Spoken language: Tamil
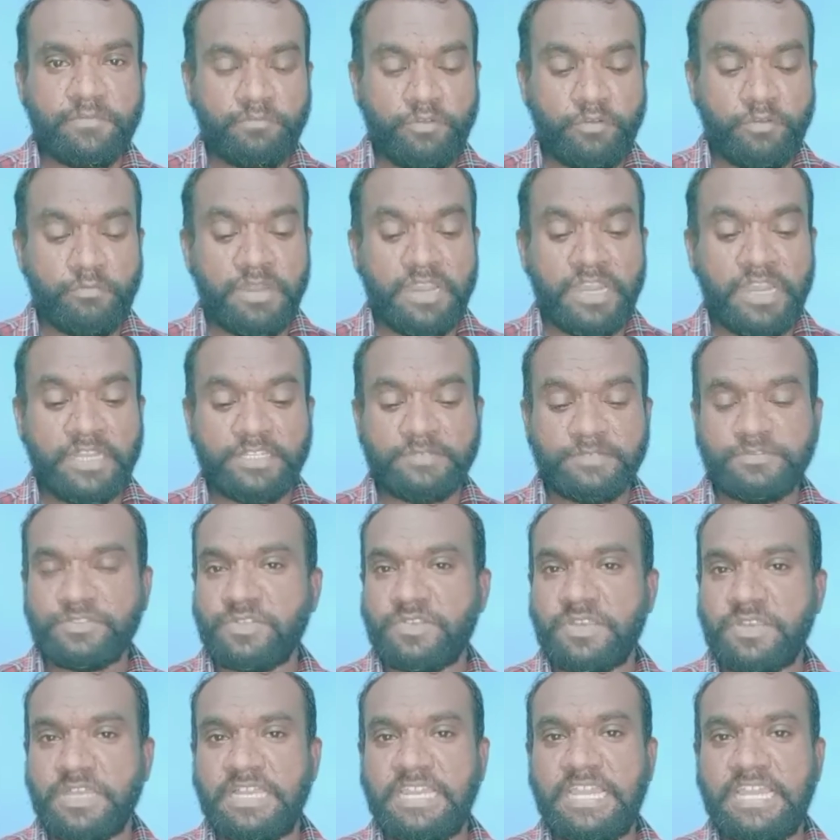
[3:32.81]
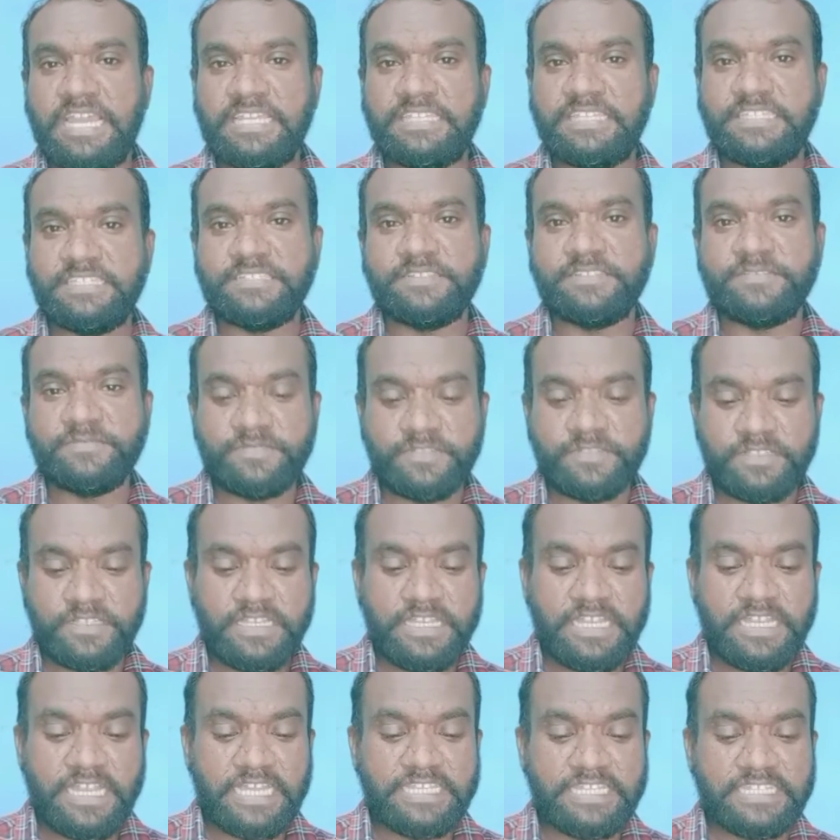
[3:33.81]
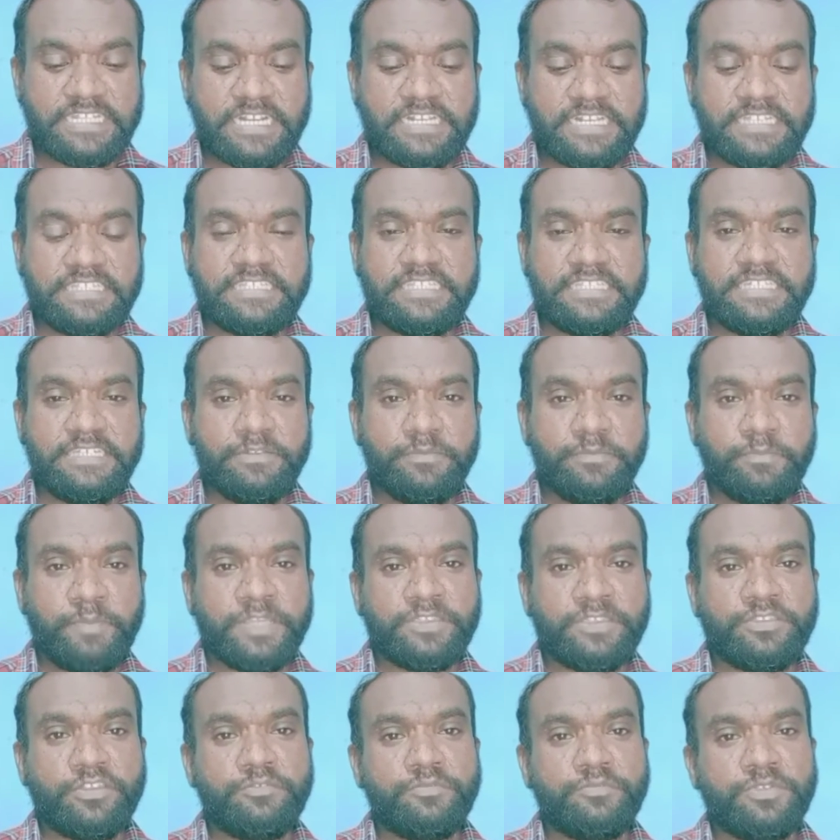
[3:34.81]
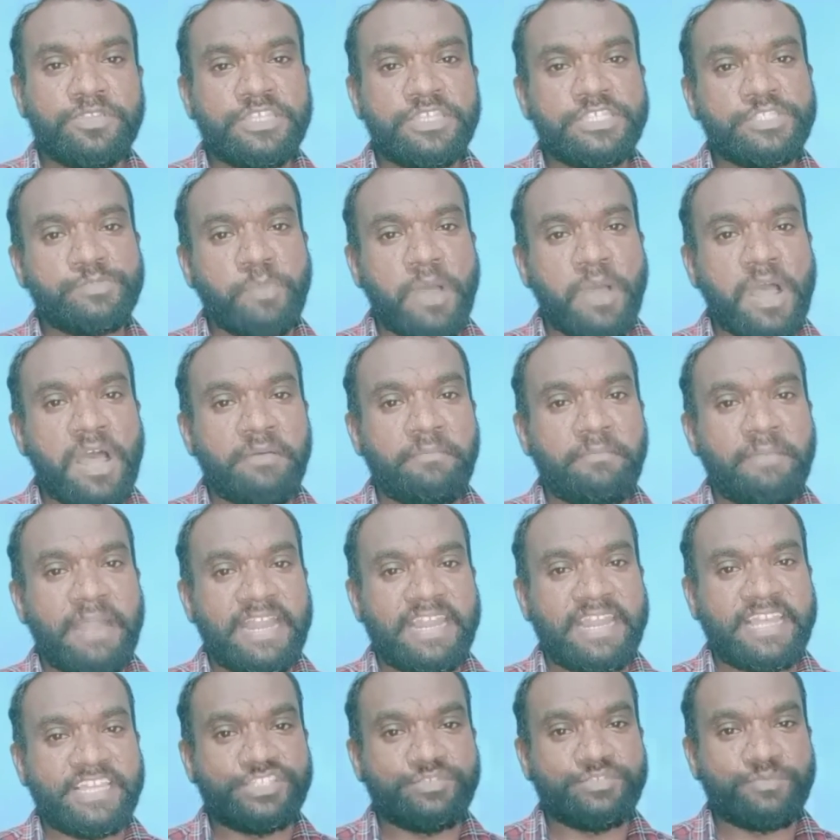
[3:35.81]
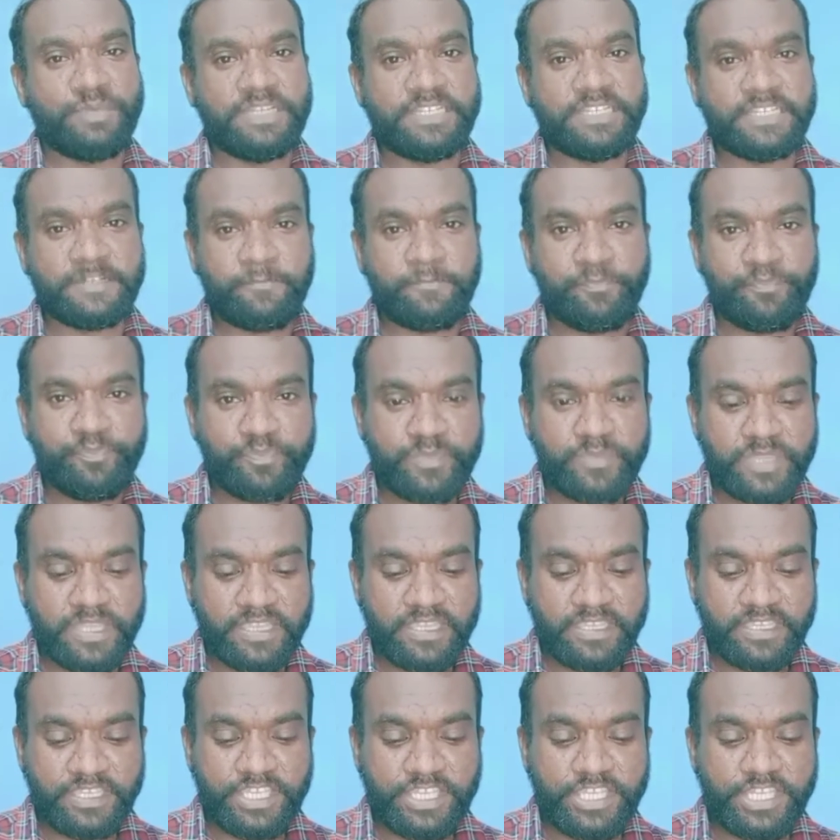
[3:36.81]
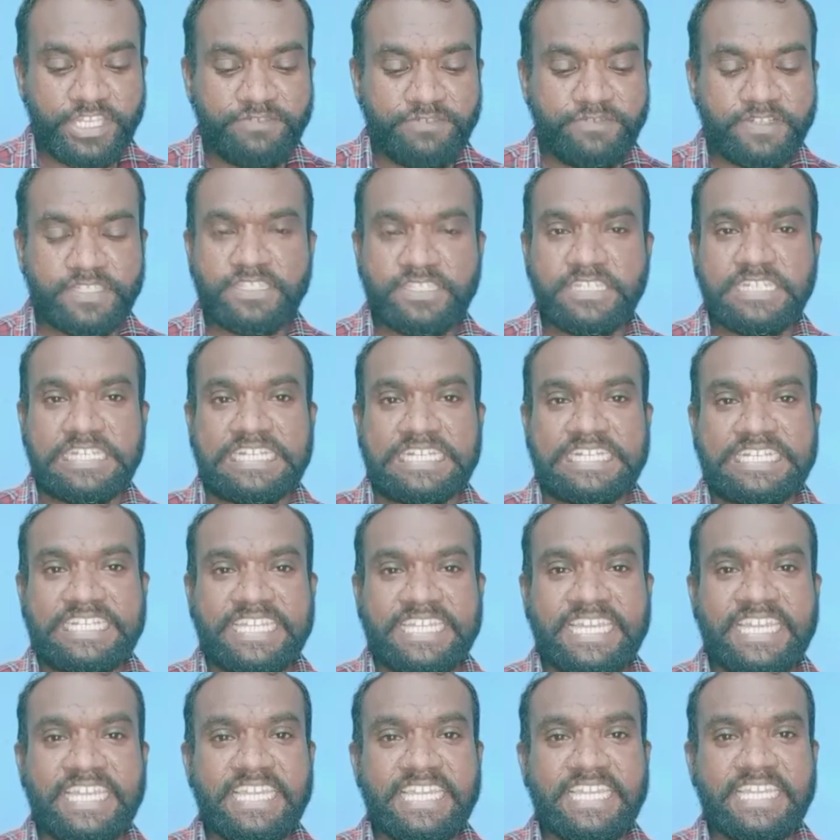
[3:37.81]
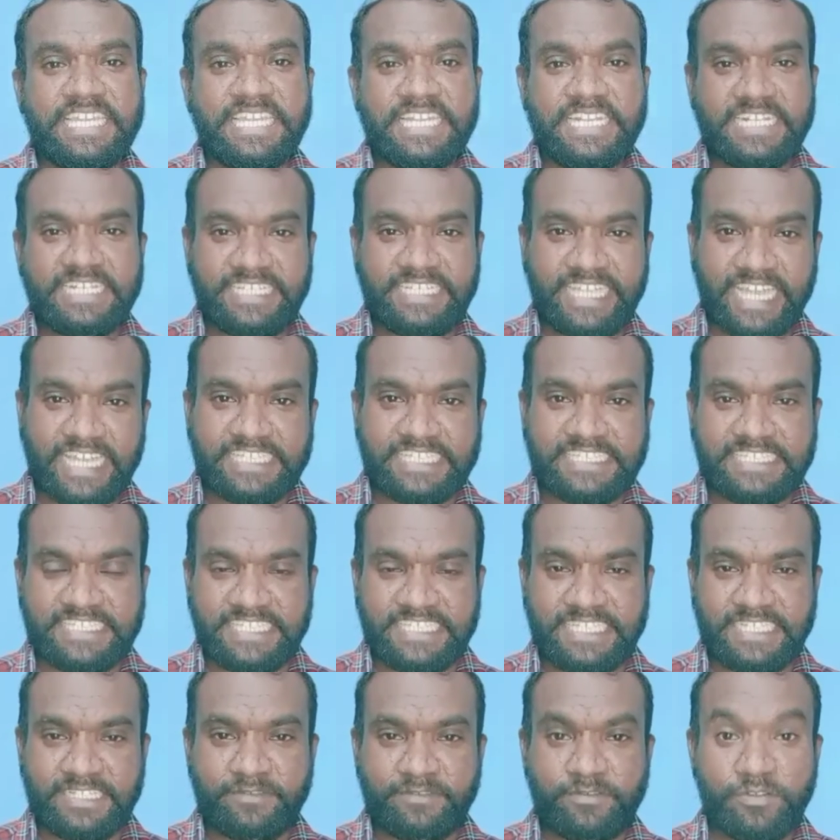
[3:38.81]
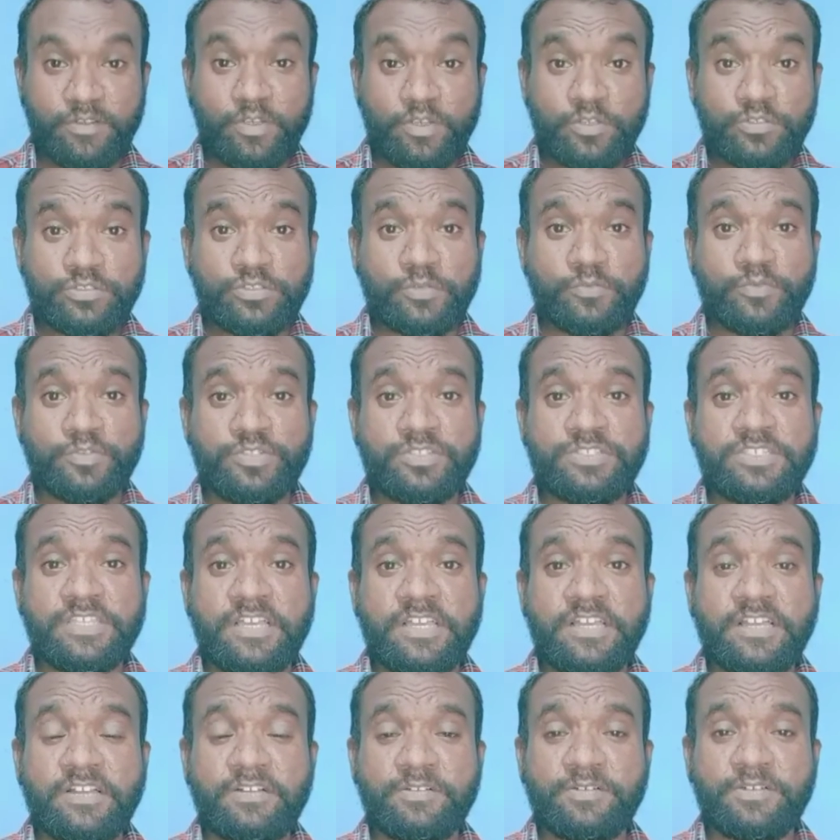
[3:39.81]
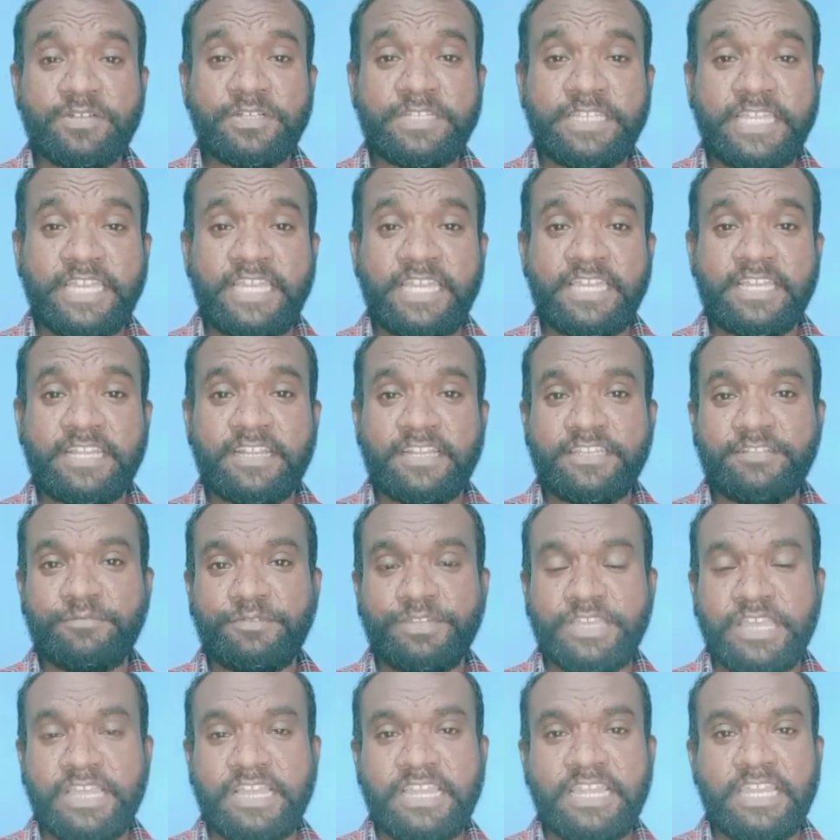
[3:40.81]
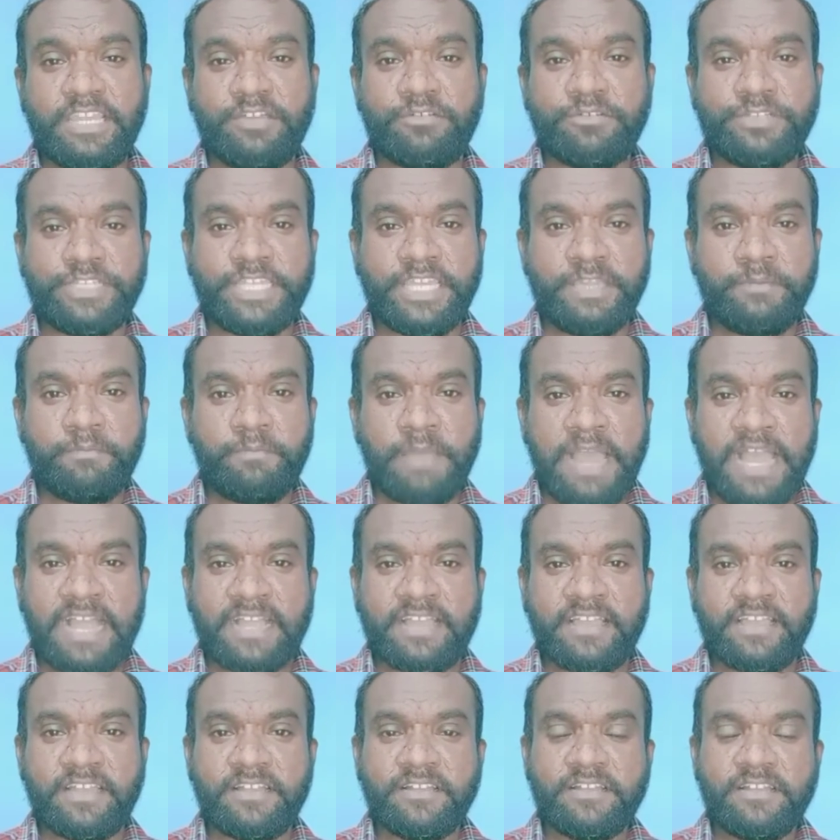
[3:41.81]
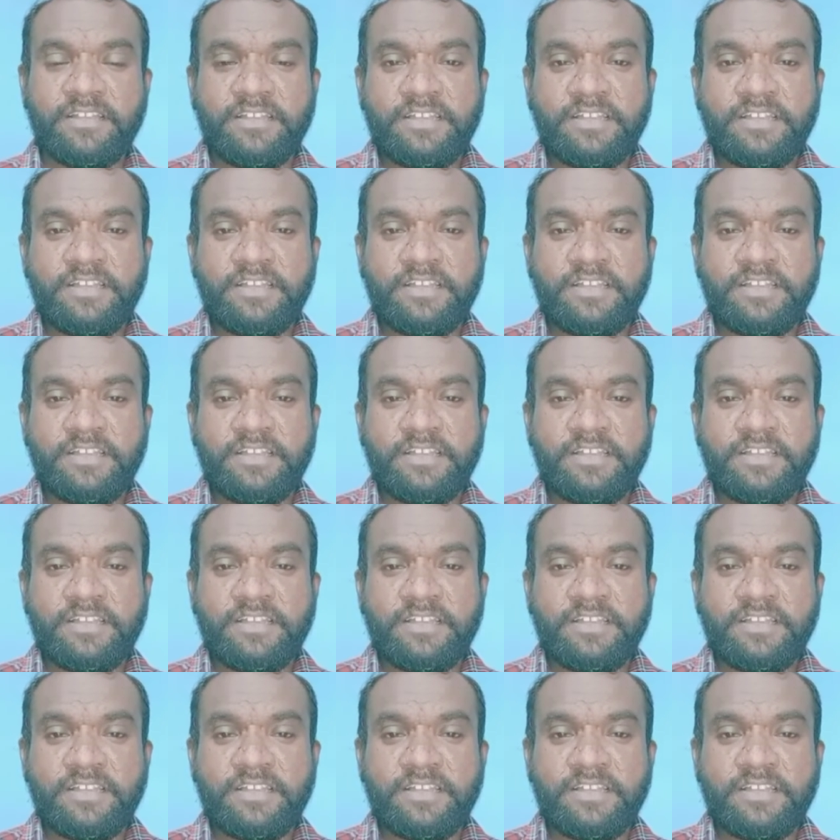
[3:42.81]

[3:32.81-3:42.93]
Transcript: பொம்மலாட்டம் சொல்கிறாங்களே அது அதுக்கடுத்து பத்தொன்பது ஸ்பா மேனேஜ்மெண்ட் இருபது டீ டேஸ்டிங் ஸோ புதுசாக ஒரு டீ கண்டுபிடிக்காங்க இல்லை ஒரு டீ பேக்கு